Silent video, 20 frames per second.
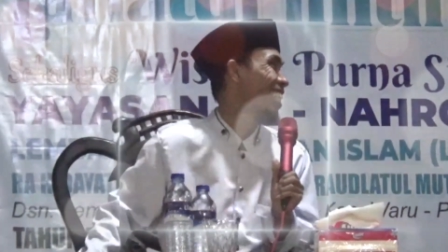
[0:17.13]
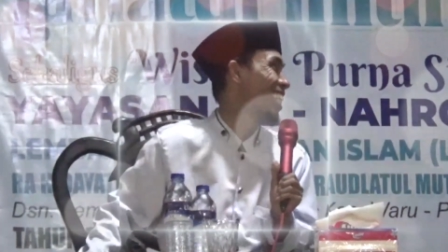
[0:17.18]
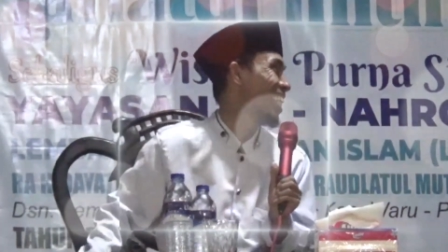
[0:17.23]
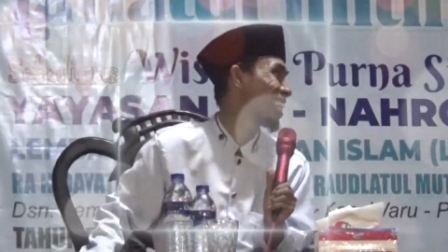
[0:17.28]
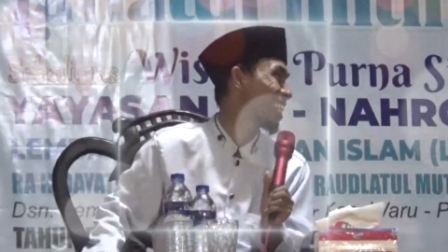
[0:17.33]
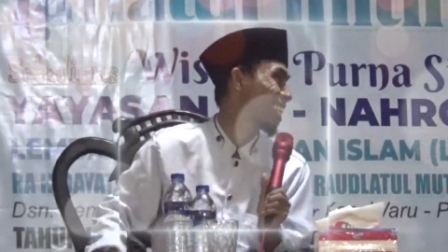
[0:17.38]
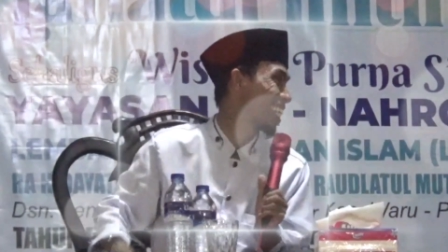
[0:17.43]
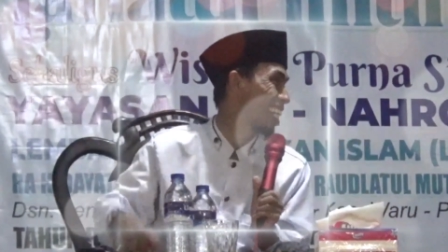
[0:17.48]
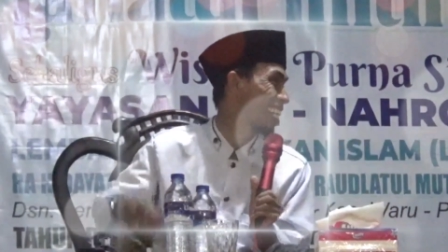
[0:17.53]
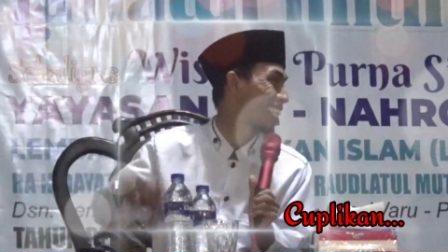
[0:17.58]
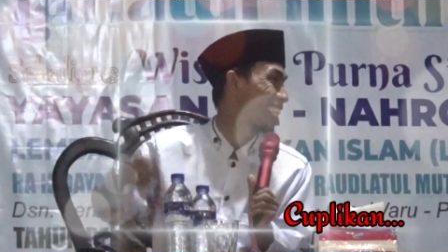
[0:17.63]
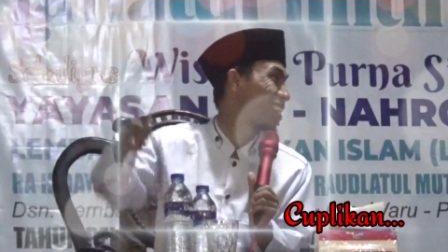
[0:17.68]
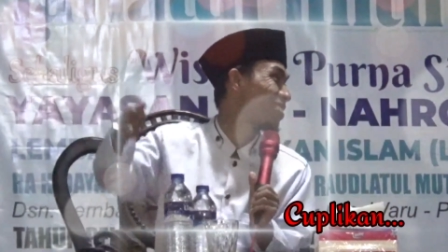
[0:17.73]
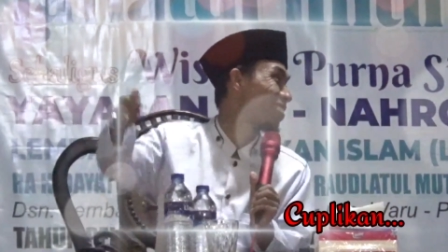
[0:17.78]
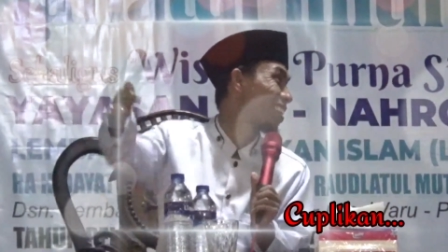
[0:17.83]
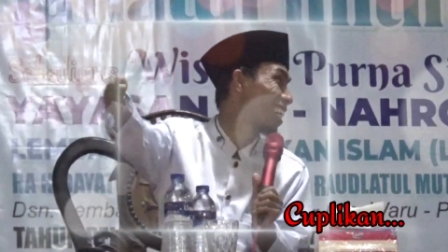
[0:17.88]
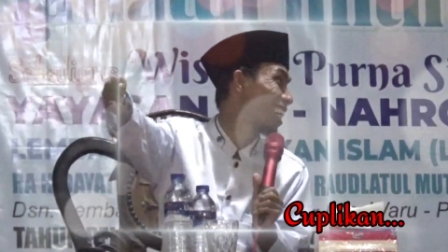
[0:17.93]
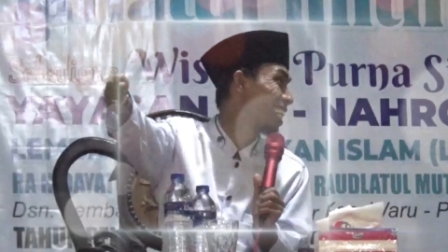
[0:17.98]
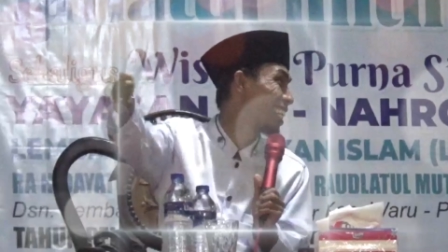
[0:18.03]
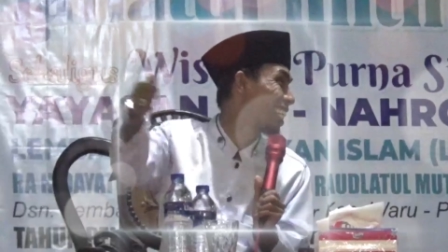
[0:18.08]
Ini kagak
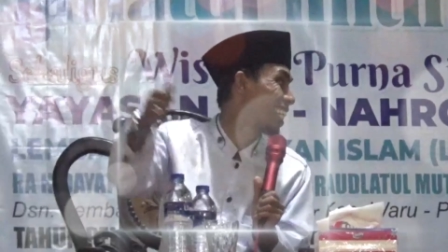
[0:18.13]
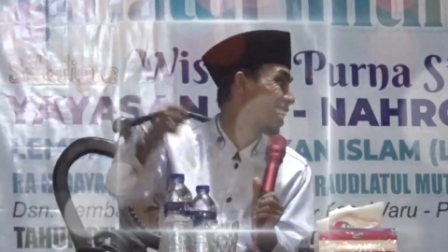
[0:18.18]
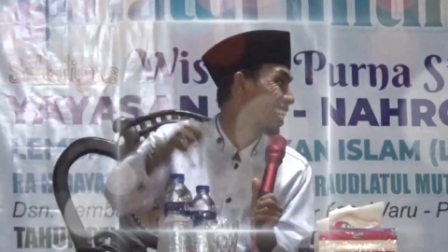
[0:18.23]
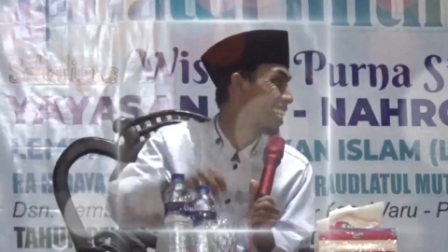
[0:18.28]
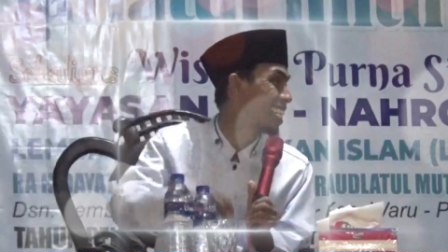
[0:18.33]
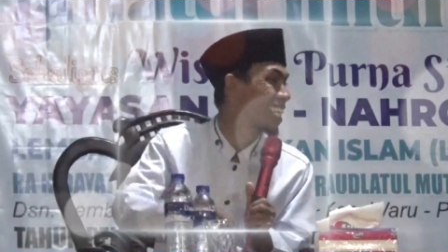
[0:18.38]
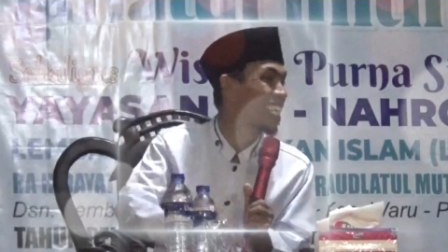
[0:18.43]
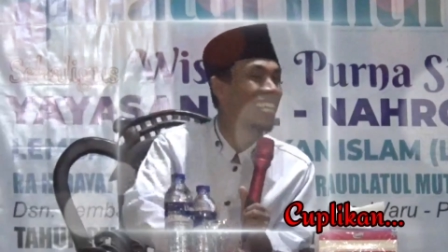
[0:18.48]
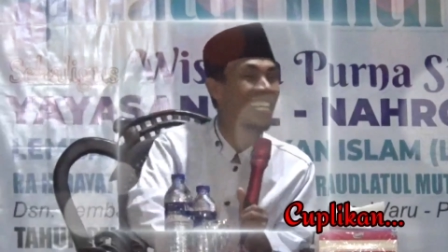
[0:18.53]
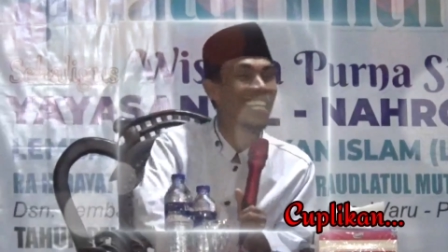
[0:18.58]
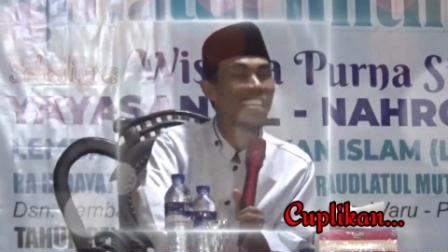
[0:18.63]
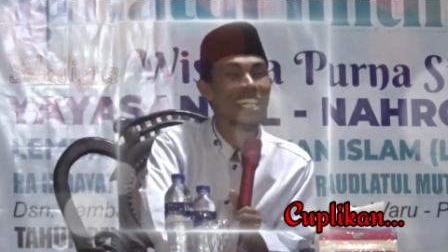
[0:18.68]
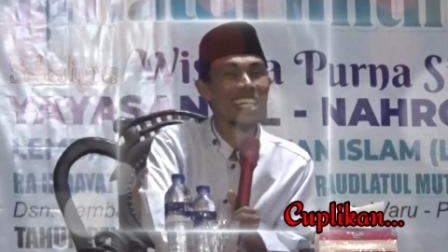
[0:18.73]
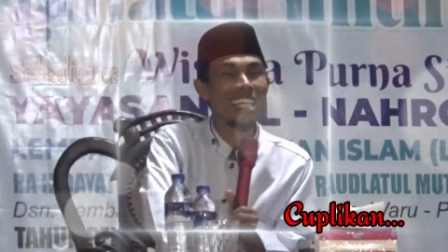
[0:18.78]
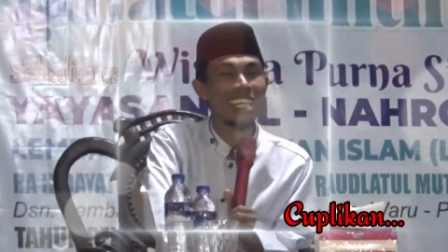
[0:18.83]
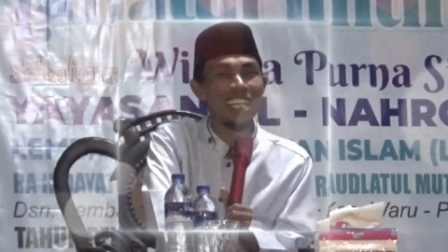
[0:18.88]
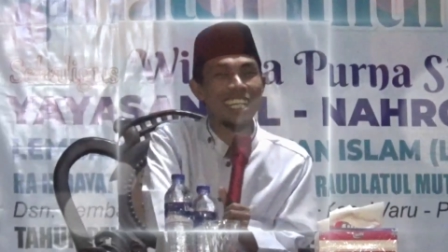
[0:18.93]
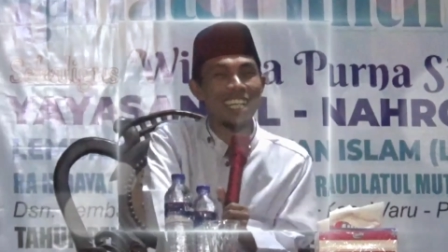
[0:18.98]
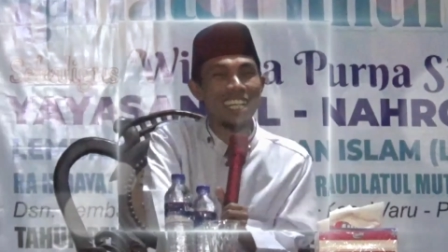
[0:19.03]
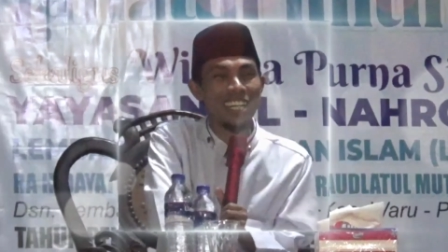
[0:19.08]
tak bahaya.
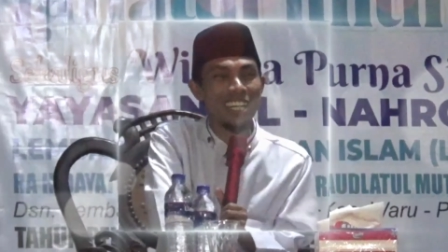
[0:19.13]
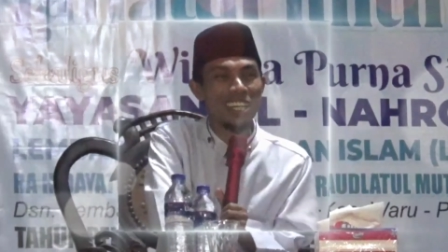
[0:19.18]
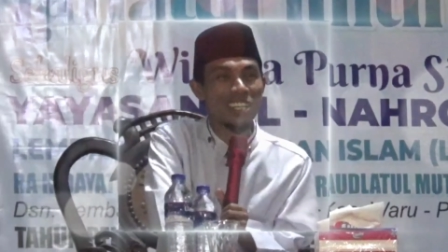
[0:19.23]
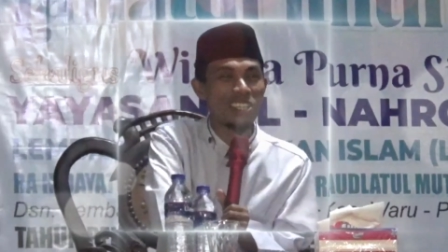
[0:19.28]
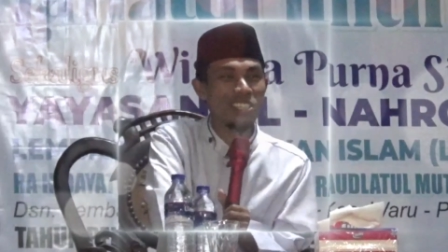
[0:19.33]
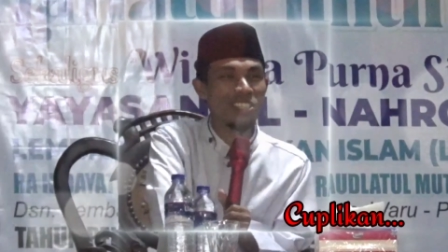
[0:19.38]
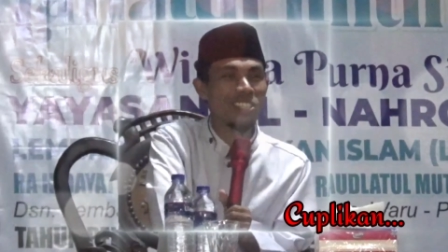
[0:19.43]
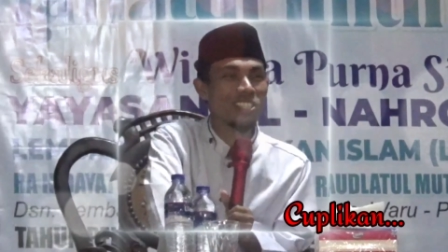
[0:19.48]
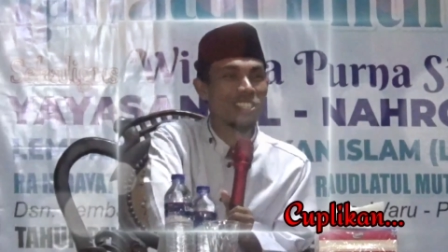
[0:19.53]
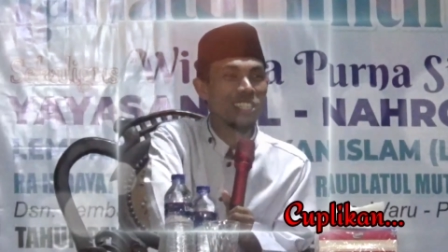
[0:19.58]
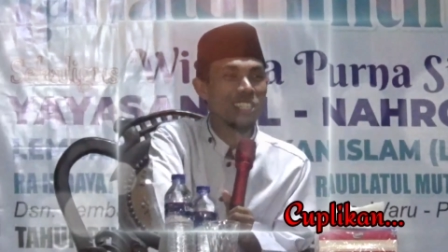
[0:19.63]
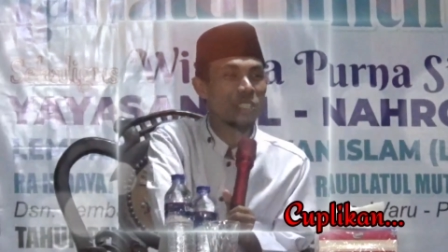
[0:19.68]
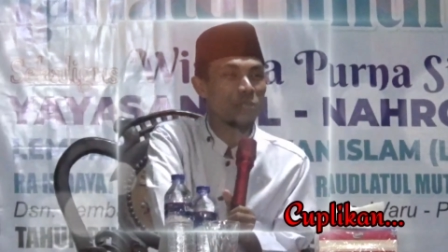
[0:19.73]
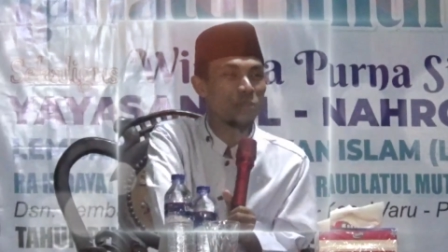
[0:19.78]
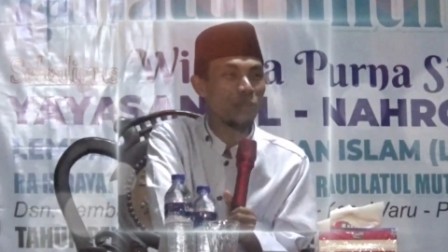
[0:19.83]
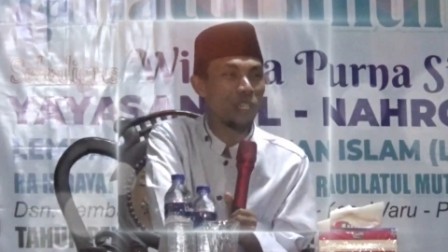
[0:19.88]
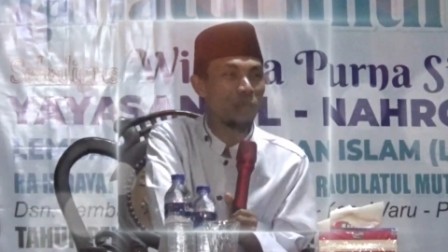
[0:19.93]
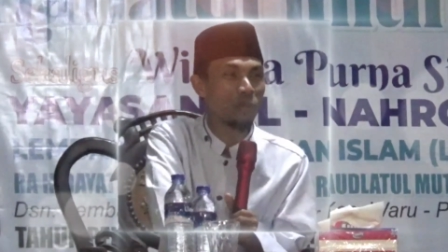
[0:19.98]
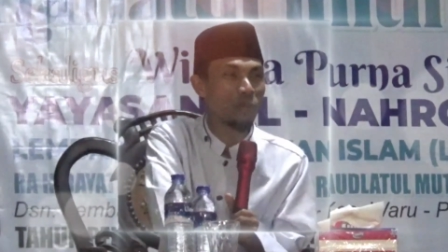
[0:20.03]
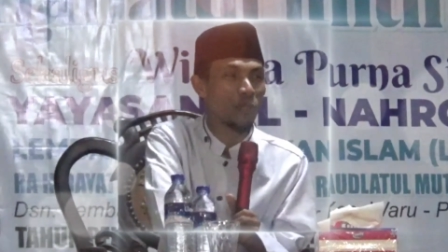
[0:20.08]
Allah, jadi
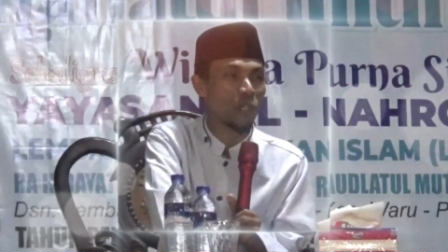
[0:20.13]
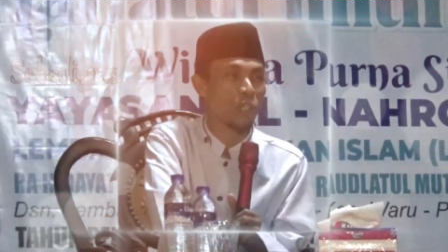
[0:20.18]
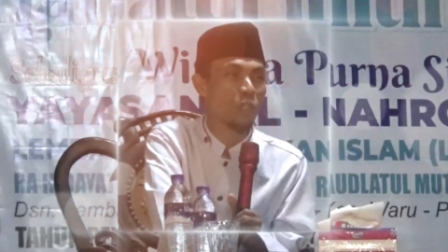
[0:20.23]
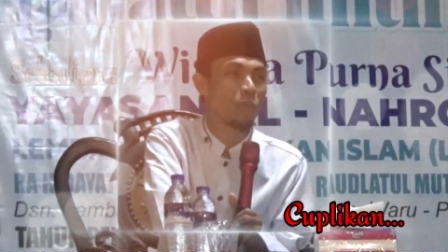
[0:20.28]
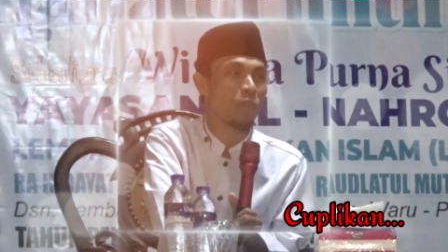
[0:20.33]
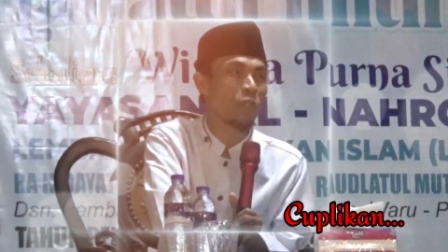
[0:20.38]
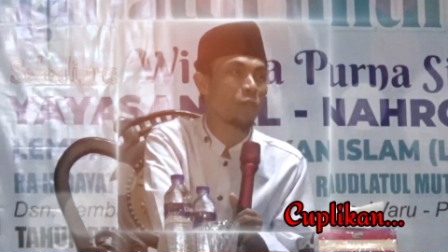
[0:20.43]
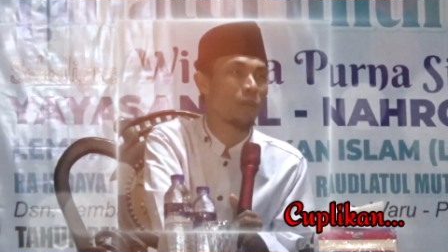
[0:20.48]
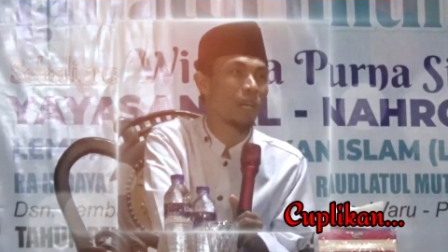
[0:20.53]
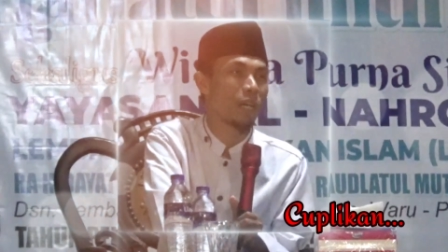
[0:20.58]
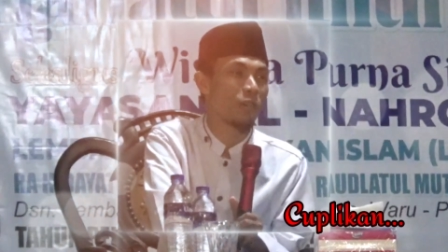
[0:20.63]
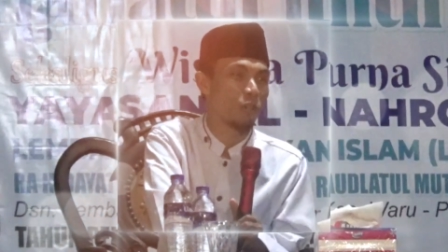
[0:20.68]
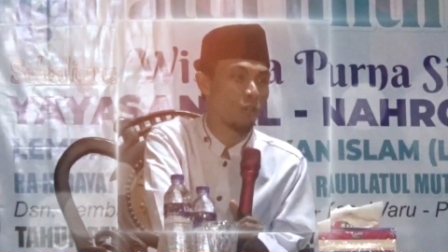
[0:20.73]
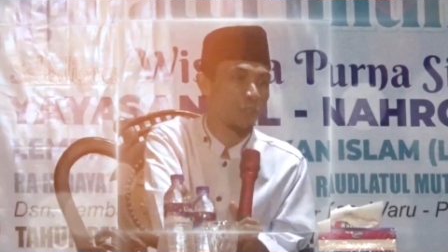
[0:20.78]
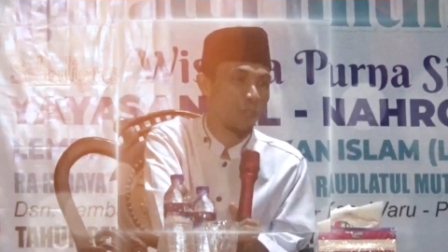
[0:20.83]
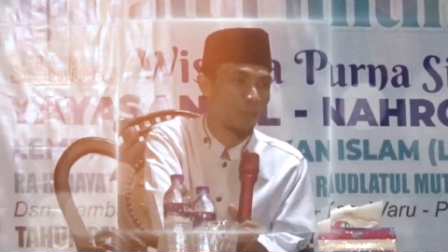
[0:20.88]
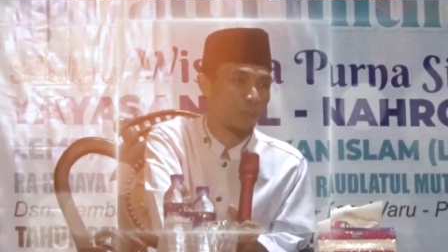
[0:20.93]
gula mengkoro Pak